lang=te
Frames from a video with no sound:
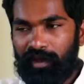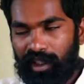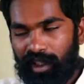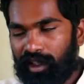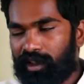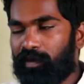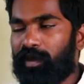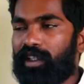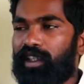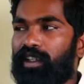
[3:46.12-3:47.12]
మీరు ఇంకా
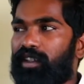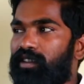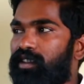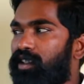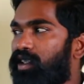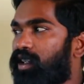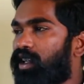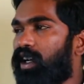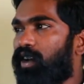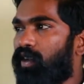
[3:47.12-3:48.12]
చెప్పంటే
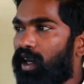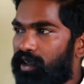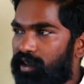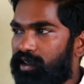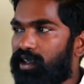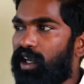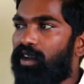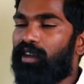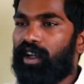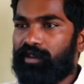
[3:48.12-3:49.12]
వాళ్ళు ఇచ్చిన
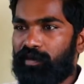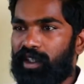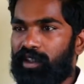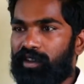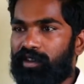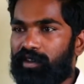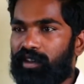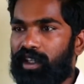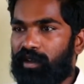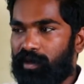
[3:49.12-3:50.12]
అవకాశం వచ్చు
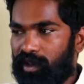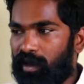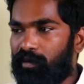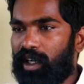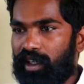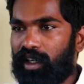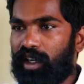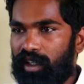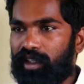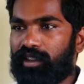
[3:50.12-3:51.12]
లేకపోతే ఆ
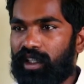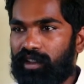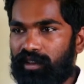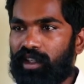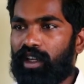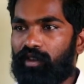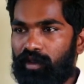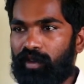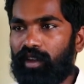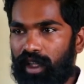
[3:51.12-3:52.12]
మాట్లాడే ఛాన్స్ నాకు
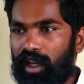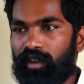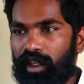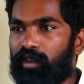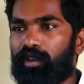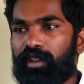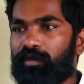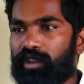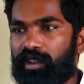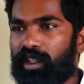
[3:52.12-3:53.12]
దానివల్ల
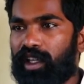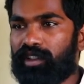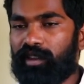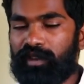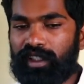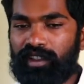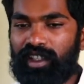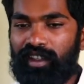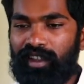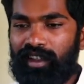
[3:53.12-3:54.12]
గుర్తింపు వచ్చింది యాక్సెప్ట్
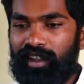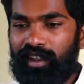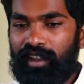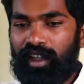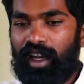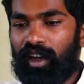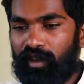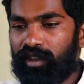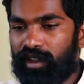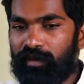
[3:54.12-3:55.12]
చేస్తా ఆ
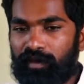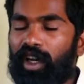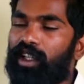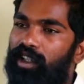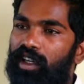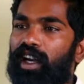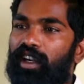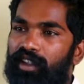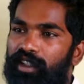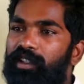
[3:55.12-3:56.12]
గుర్తింపు అత్తర్
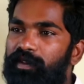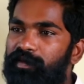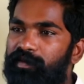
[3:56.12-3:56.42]
లాంటిది